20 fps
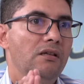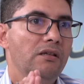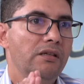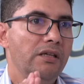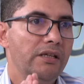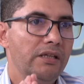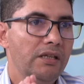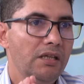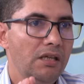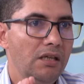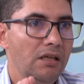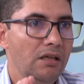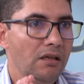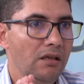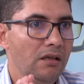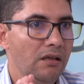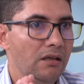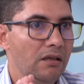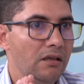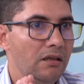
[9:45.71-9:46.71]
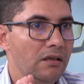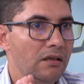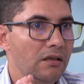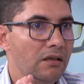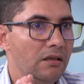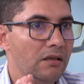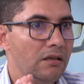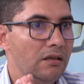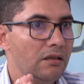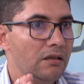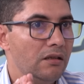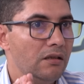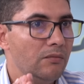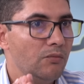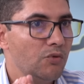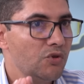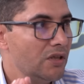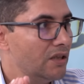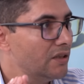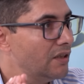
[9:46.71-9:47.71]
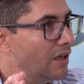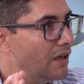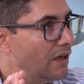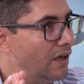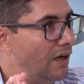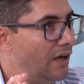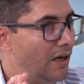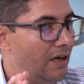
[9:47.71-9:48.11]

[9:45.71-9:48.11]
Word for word: يعني آه، المصادقه